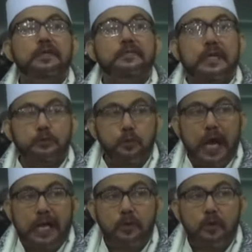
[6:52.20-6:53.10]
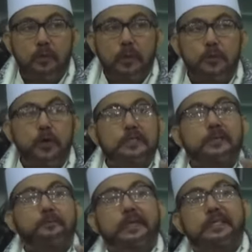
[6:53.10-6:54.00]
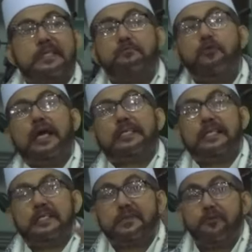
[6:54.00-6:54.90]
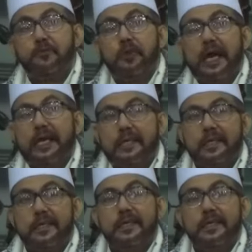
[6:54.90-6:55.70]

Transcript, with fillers: Satu hari Ramadan seperti puasa 10 hari.